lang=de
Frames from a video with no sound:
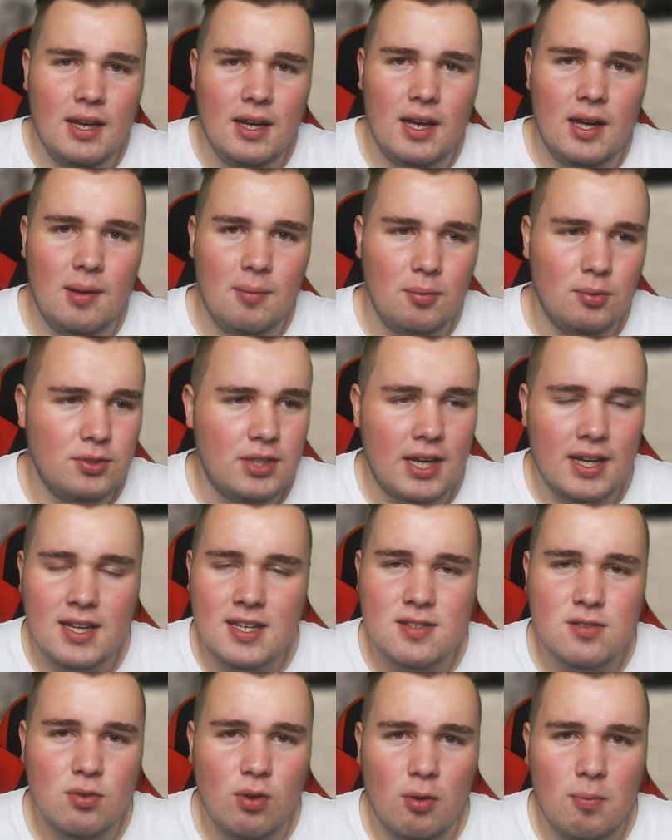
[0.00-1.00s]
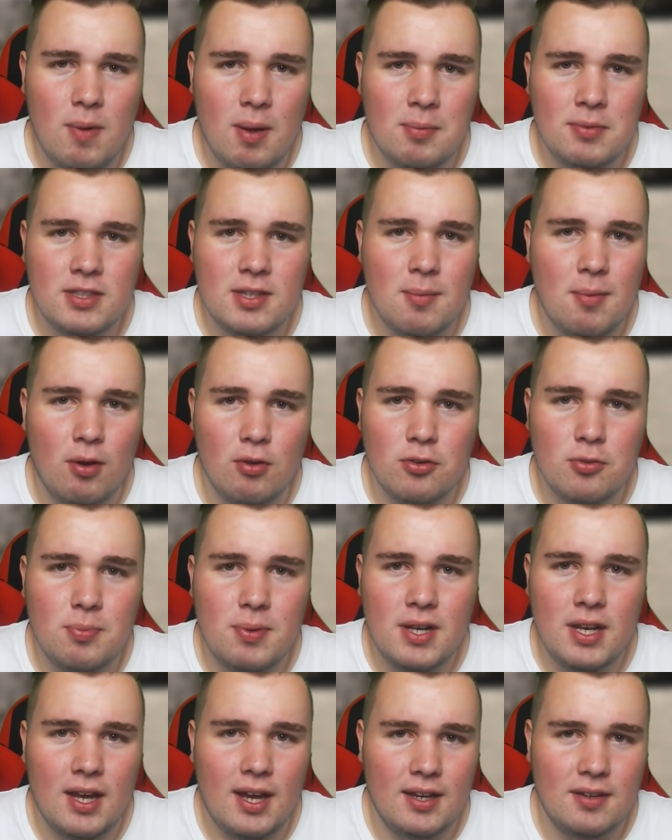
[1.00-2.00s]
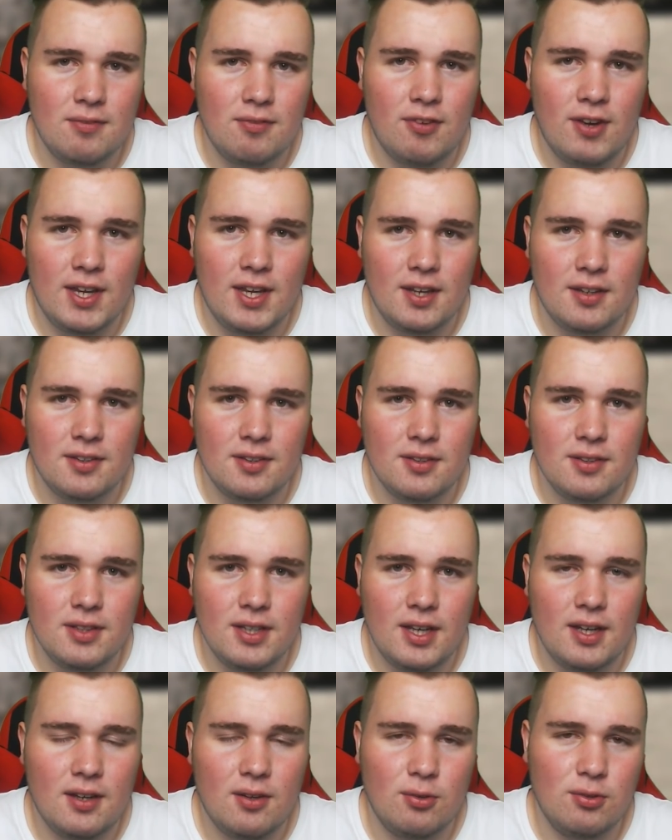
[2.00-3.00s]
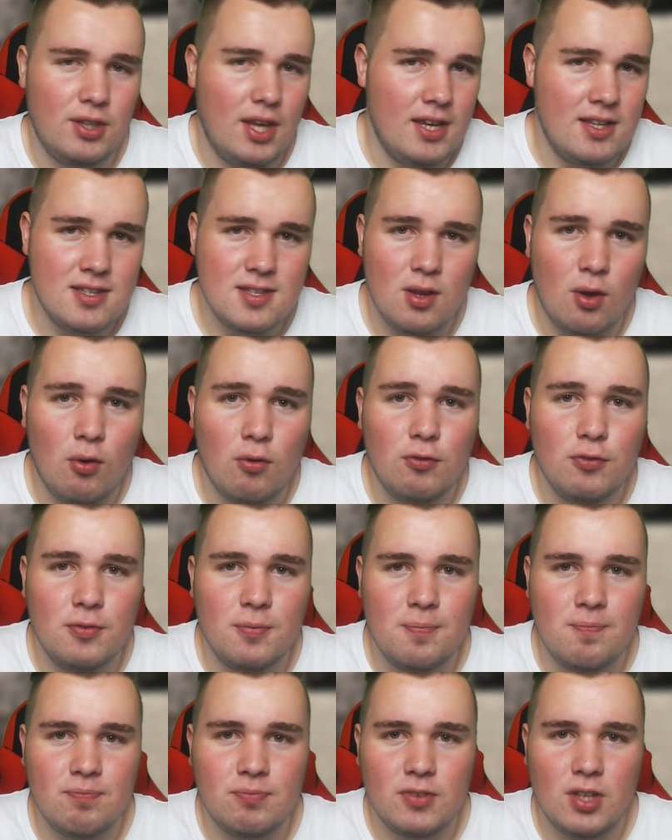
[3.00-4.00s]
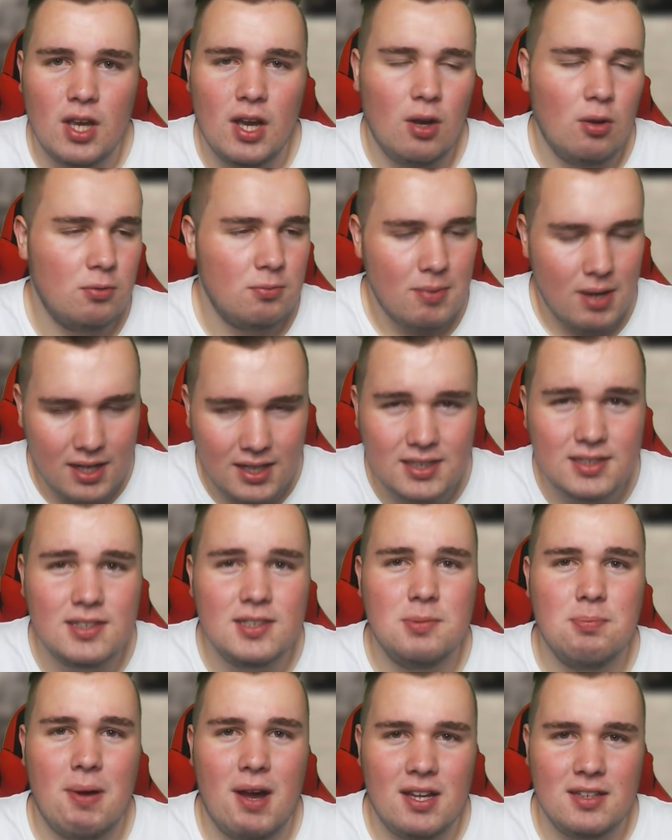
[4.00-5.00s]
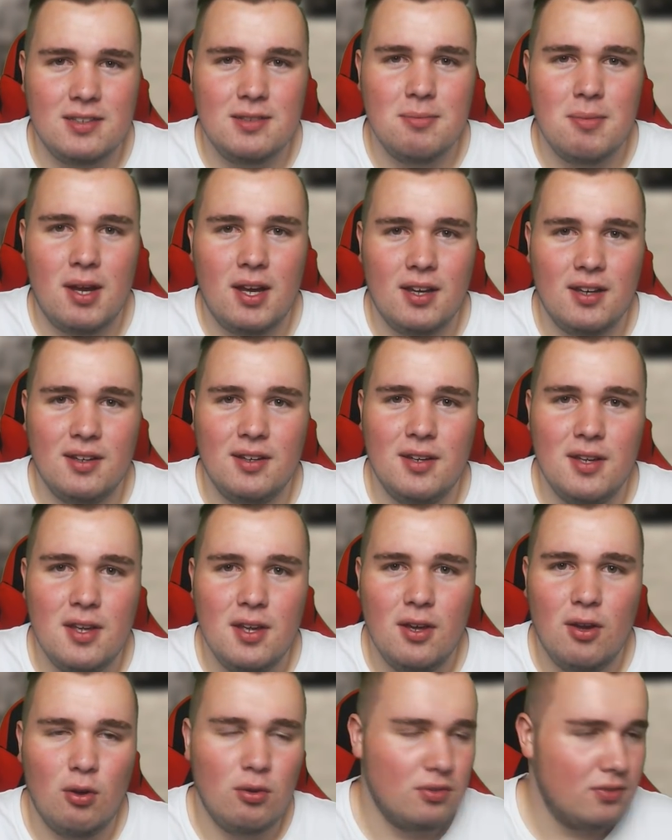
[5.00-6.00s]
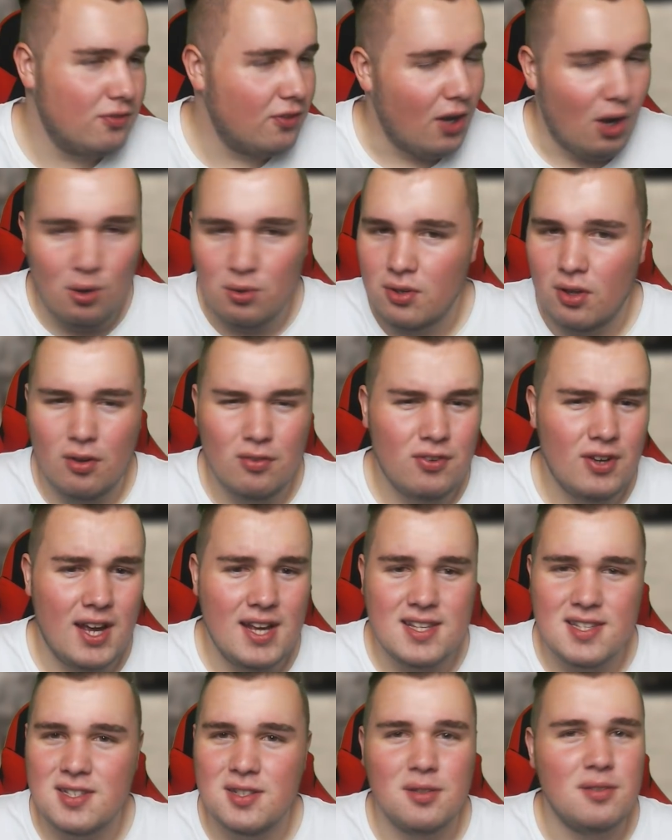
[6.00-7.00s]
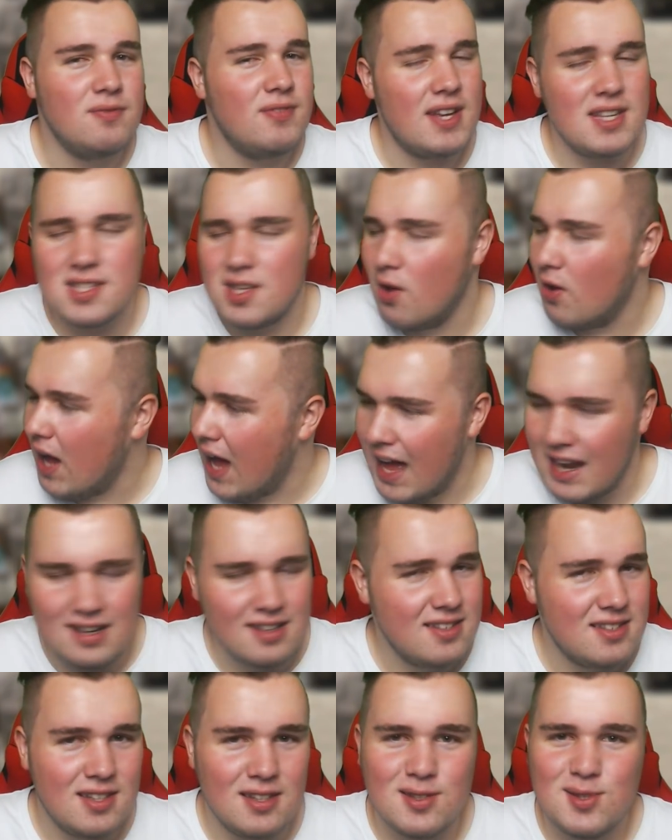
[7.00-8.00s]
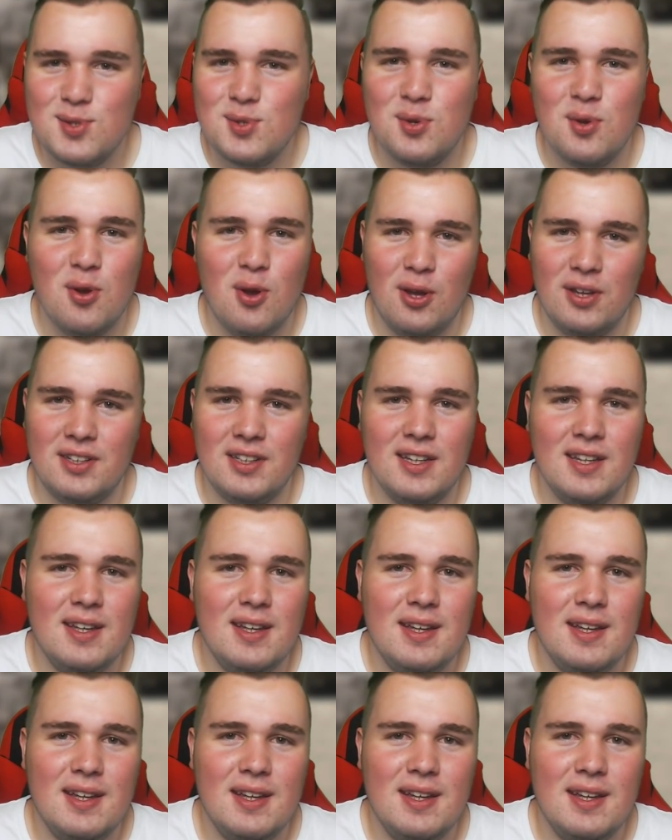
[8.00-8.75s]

Ähm, und da gehst du auch mal mit dem Ausbilder einfeiern, ja, und einsaufen, ja, und mal richtig Party machen und Frauen aufreißen und was auch alles dazugehört.